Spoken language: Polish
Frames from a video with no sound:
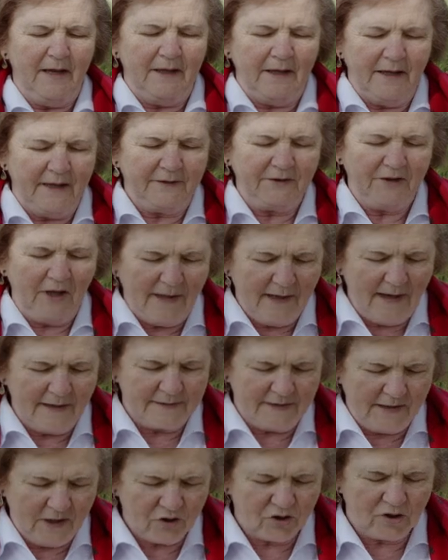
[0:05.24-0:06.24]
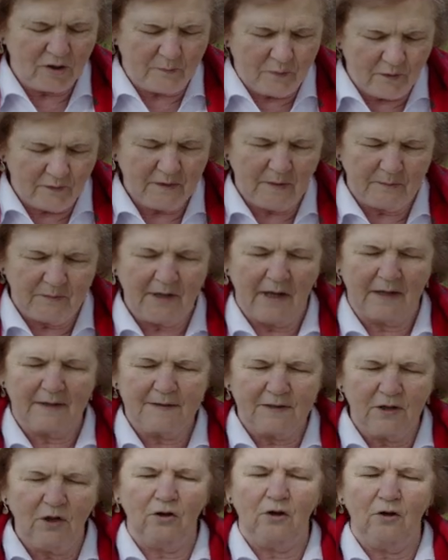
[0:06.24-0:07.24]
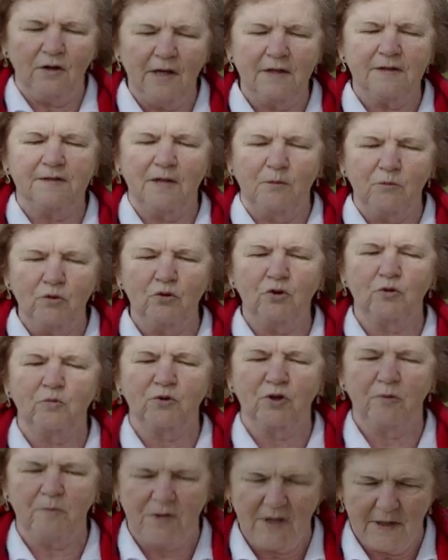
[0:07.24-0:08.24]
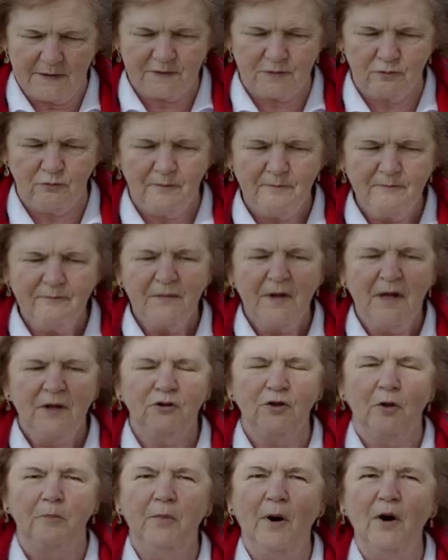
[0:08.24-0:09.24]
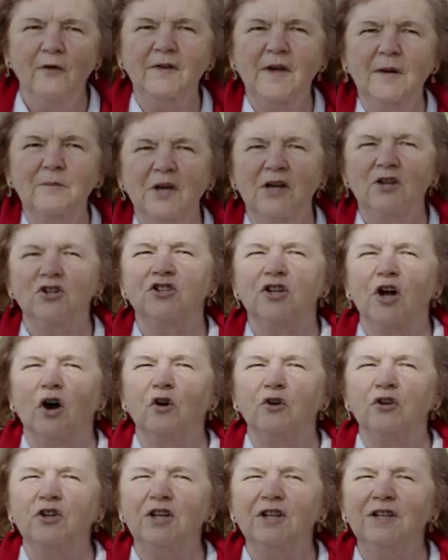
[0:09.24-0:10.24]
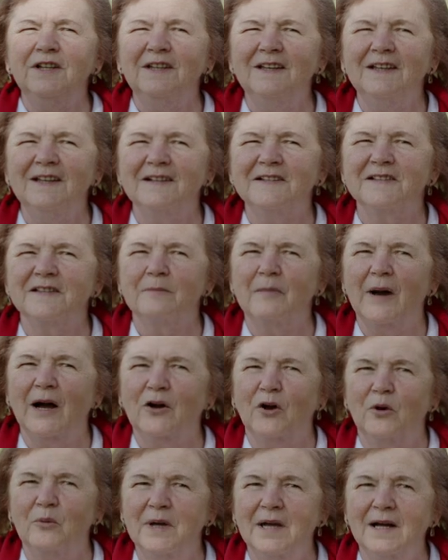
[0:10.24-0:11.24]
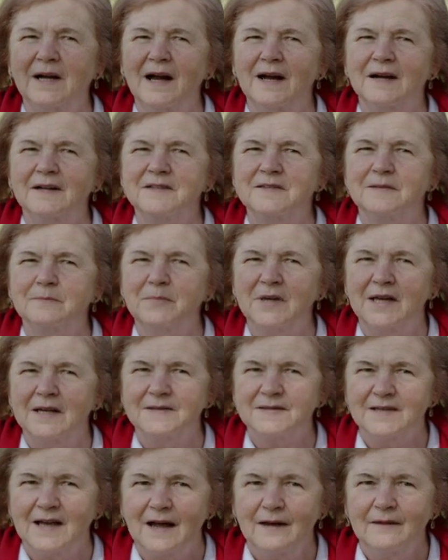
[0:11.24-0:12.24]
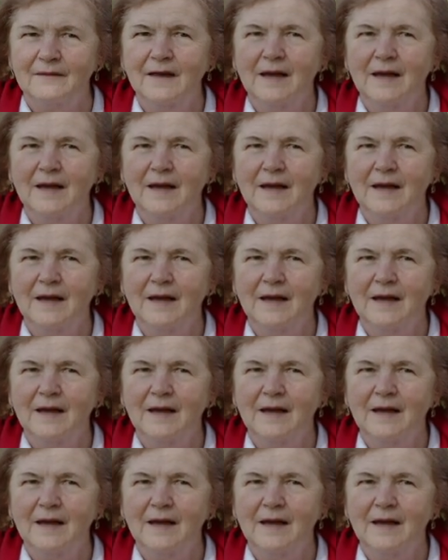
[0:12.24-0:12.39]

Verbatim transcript: E, teraz jeszcze powiem tak, skoro jestem już przy piecu, to powiem jeszcze o innych smakołykach z pieca.